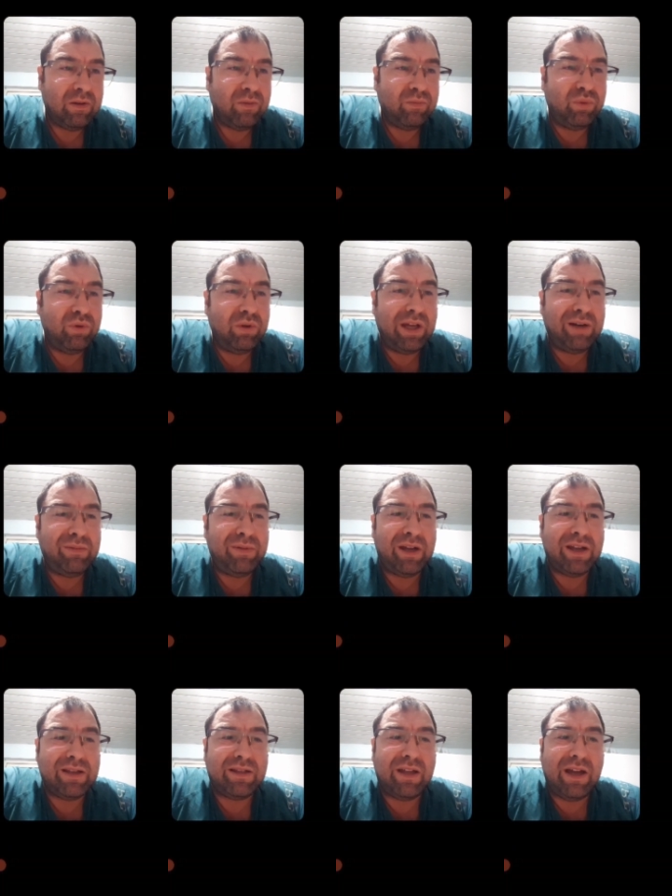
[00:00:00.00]
Bunlar
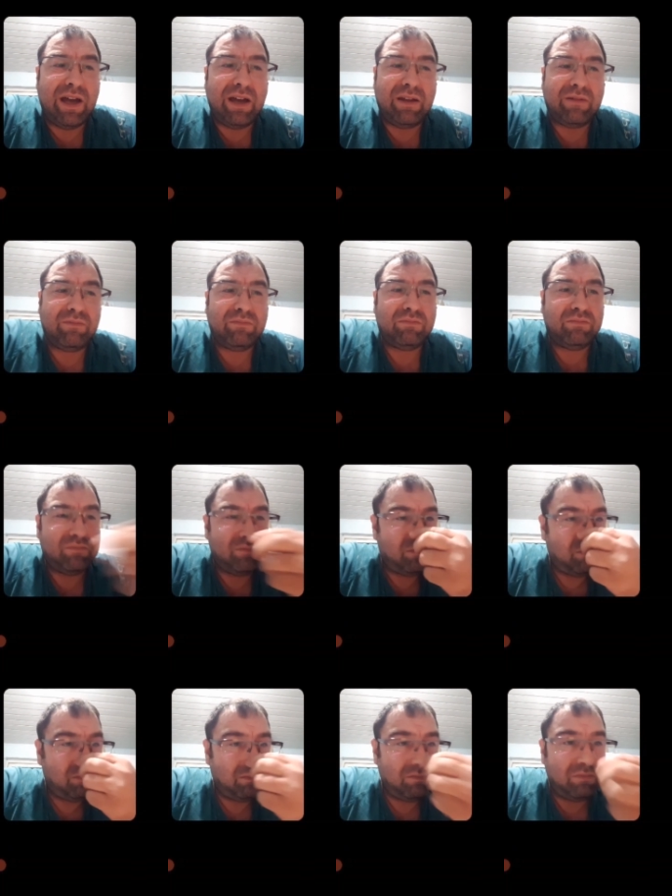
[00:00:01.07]
biraz daha
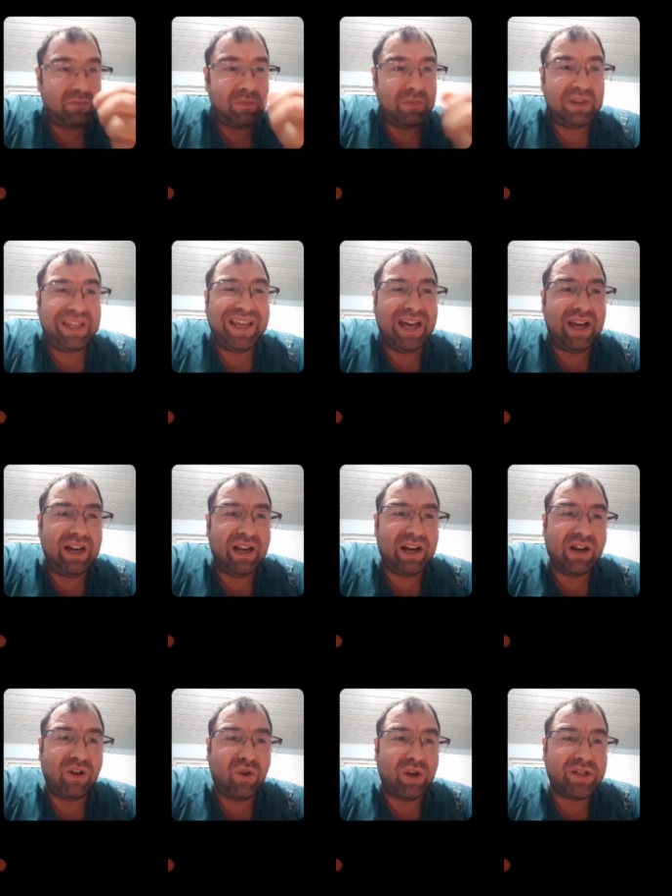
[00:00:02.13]

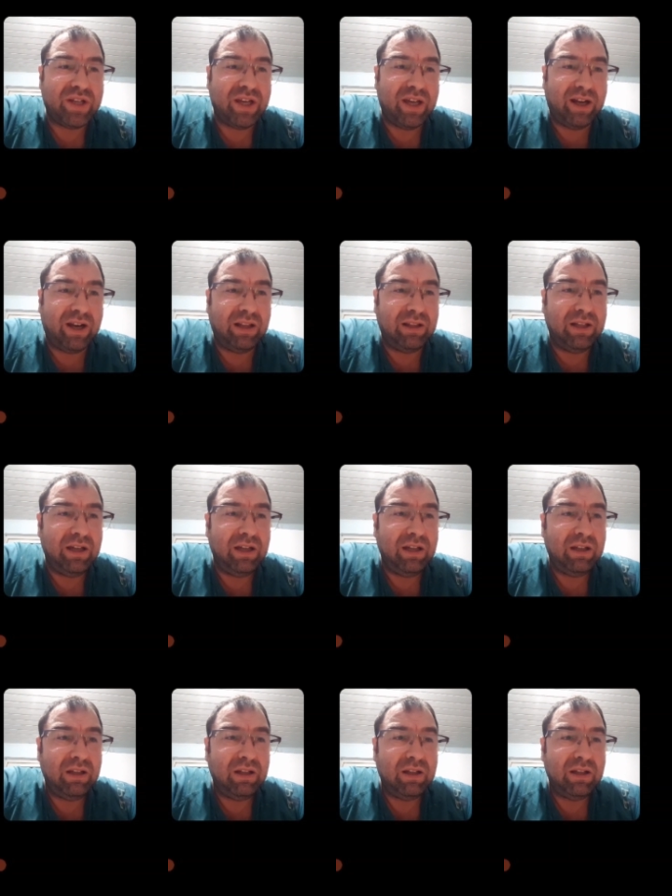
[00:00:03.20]
diğerlerine göre şey herhalde.
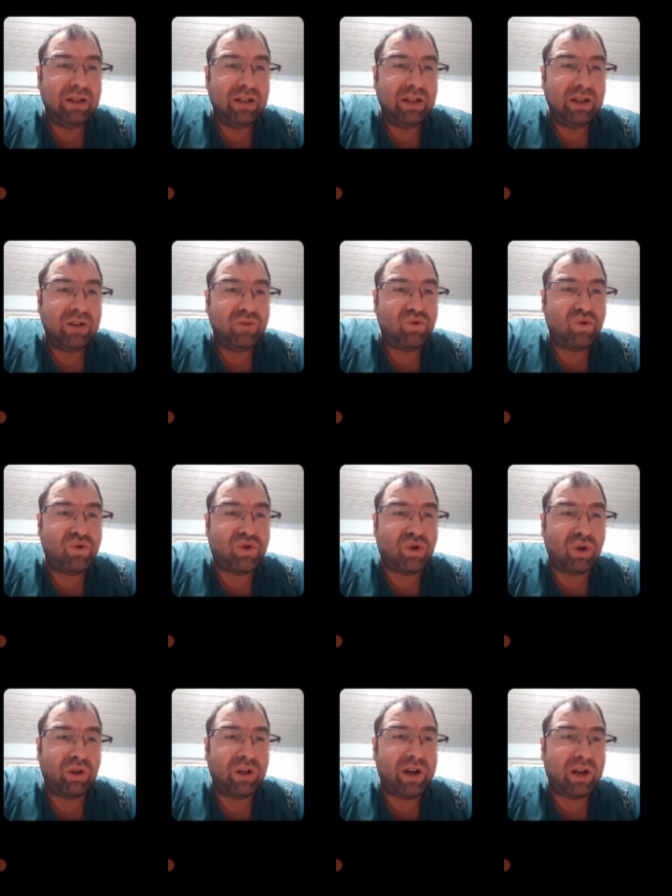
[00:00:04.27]
Cüsse
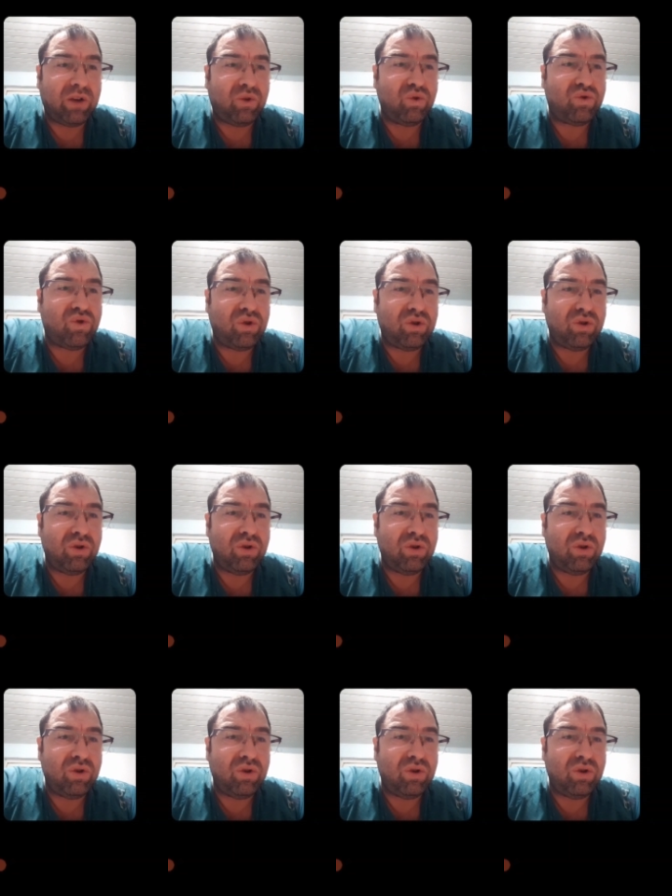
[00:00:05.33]
olarak küçük.